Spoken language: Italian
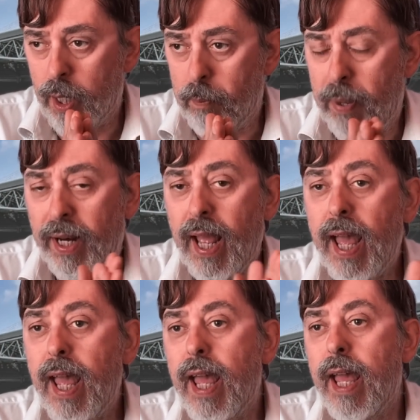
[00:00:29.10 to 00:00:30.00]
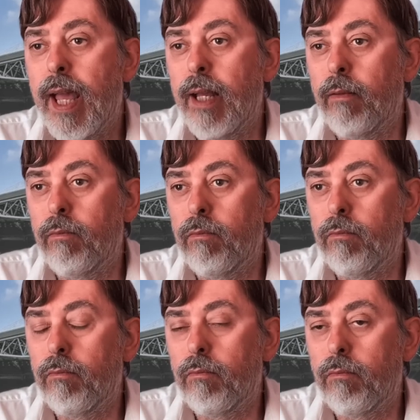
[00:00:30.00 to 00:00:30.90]
Perché
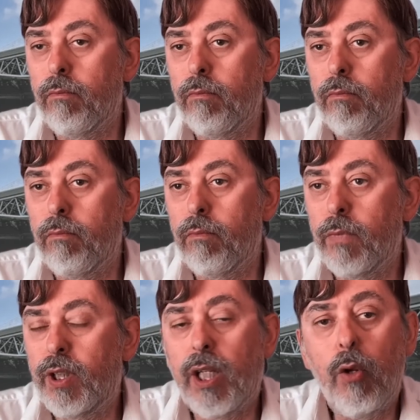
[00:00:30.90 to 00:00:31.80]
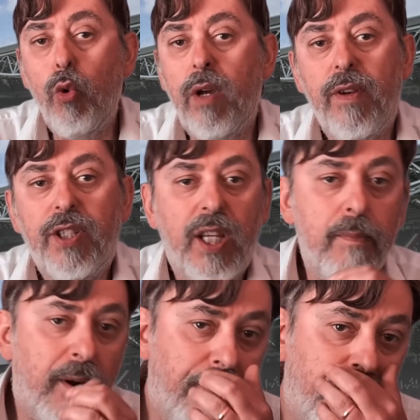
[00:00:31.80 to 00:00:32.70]
se lui avesse i
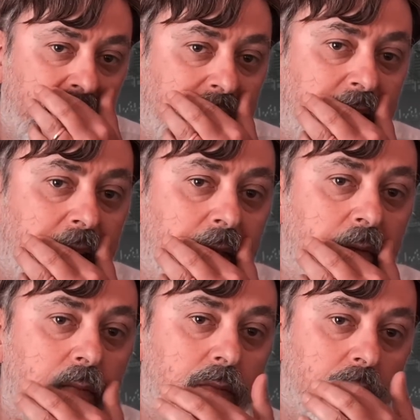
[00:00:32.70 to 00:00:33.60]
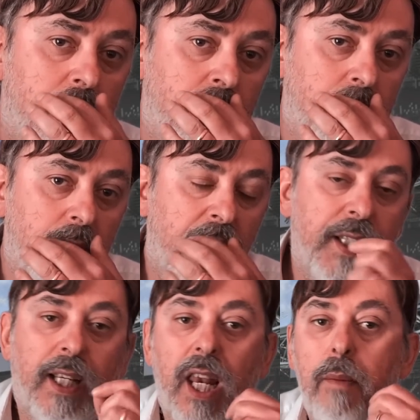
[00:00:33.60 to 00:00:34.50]
baffetti, mh, mm,
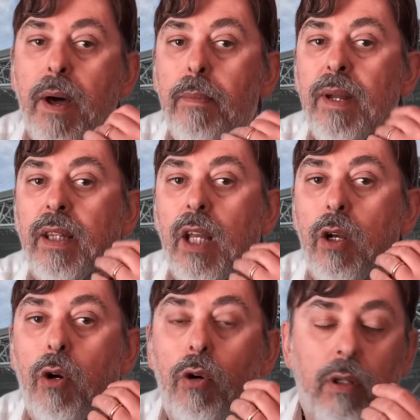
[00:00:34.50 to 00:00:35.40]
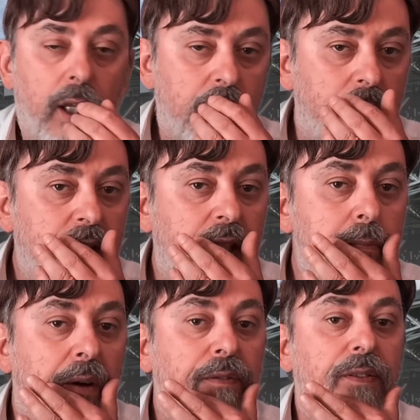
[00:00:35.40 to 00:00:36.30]
anziché la barbetta incolta, se avesse i
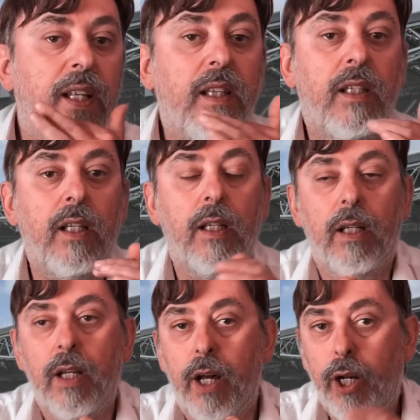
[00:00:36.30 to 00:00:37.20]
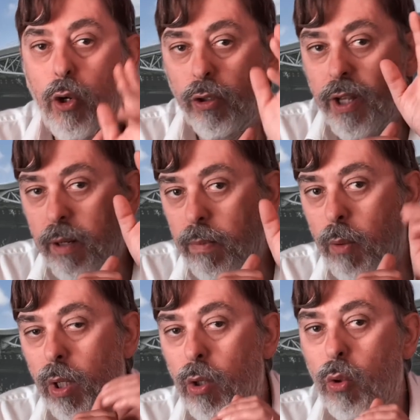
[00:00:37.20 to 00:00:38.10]
baffetti, ricorderebbe
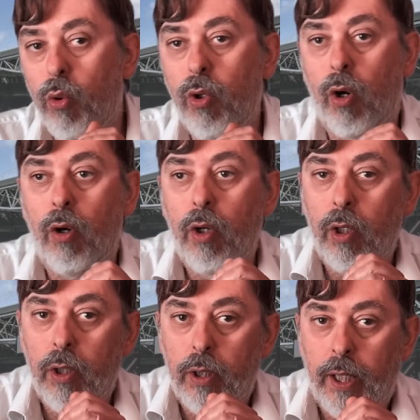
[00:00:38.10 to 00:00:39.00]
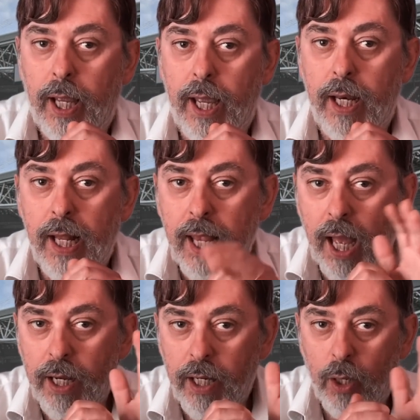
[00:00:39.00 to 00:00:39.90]
qualcuno che negli
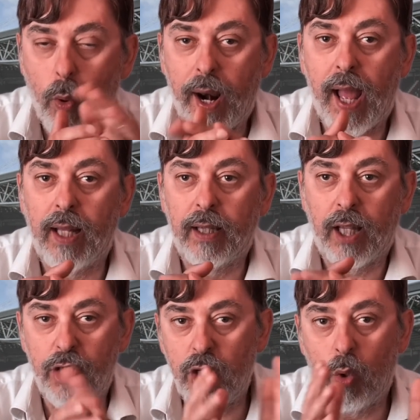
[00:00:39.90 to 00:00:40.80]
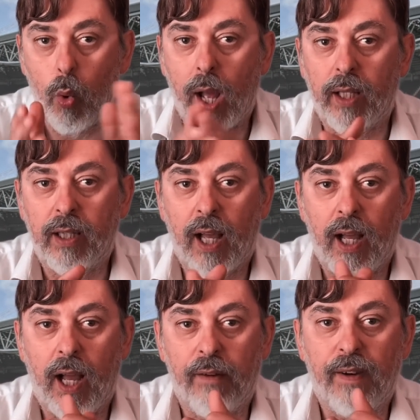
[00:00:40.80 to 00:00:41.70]
anni
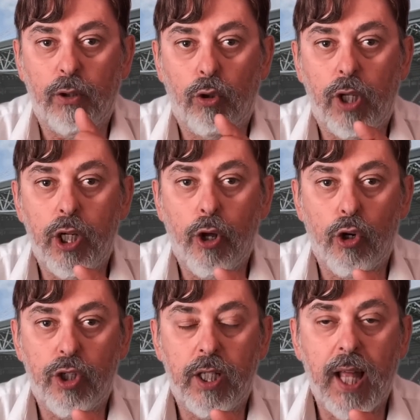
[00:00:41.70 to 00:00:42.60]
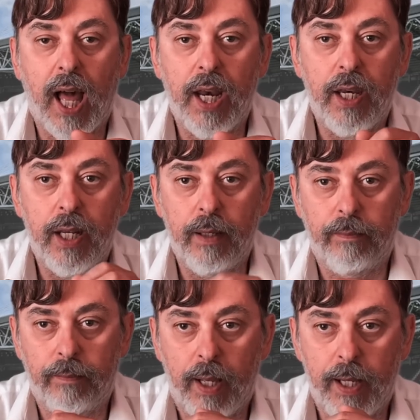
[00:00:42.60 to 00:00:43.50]
40-50 ha fatto dei grossi danni
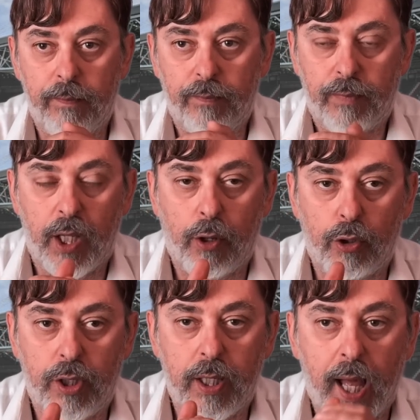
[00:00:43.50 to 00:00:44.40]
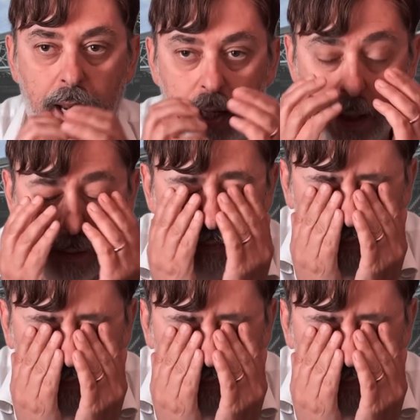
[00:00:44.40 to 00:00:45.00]
eh, dei grossi danni